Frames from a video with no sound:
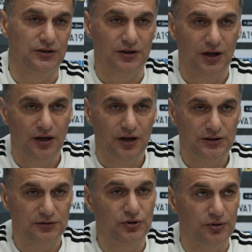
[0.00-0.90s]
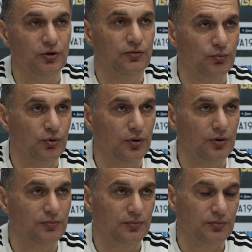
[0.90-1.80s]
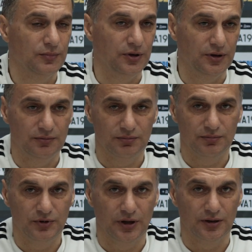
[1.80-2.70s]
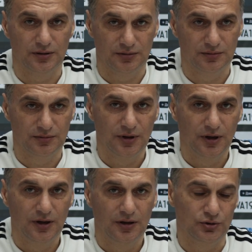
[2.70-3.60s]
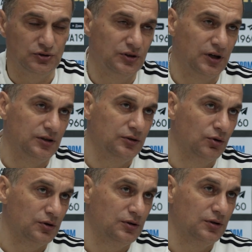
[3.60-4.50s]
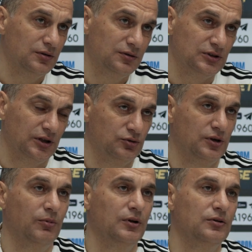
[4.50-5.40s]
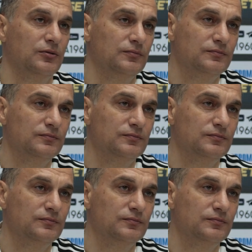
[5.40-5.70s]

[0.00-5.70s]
И сегодня был футбол, и я очень рад и горд за нашу команду.